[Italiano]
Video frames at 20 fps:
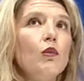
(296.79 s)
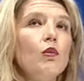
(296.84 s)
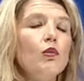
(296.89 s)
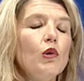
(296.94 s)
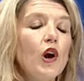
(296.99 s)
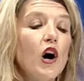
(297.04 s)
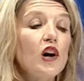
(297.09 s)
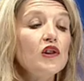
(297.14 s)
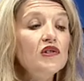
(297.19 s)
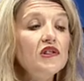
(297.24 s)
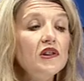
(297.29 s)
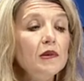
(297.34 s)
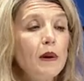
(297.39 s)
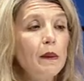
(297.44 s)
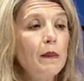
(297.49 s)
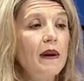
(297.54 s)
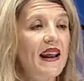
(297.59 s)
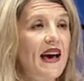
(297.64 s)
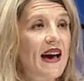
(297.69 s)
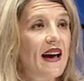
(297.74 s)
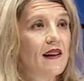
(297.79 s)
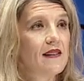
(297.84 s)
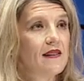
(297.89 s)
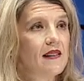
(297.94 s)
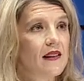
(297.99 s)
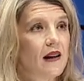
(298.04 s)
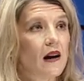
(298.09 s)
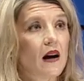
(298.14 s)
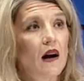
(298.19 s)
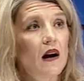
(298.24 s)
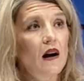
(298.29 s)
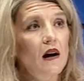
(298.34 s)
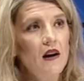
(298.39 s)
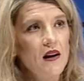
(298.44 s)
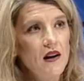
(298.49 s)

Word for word: un'ottima merenda